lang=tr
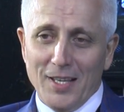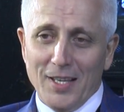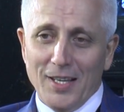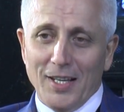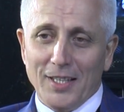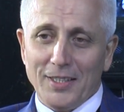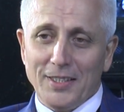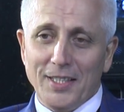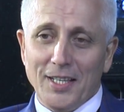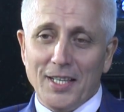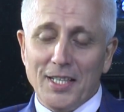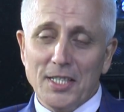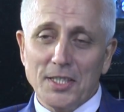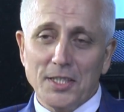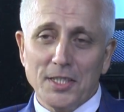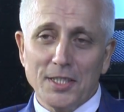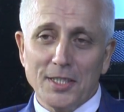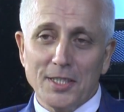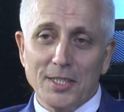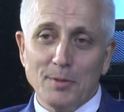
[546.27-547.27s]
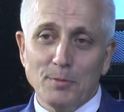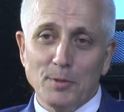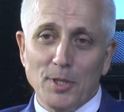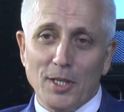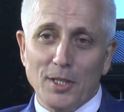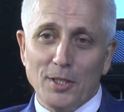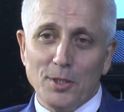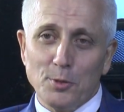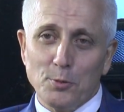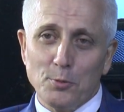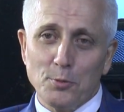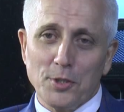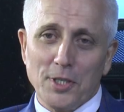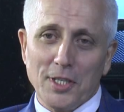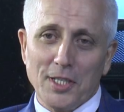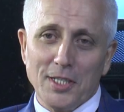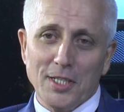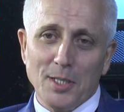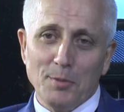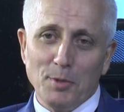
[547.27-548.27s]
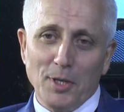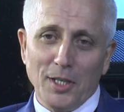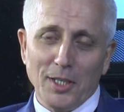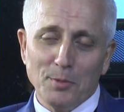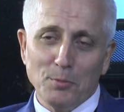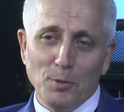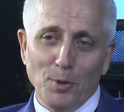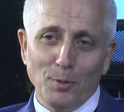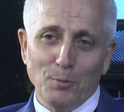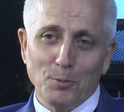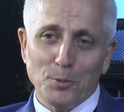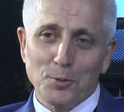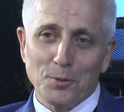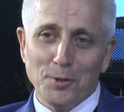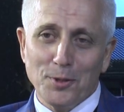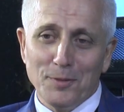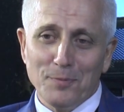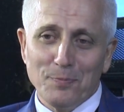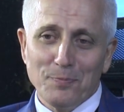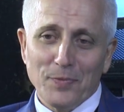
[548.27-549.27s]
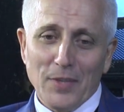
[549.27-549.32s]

Hatta ilk girdiğimde e, şu şekilde bir anım olmuştu.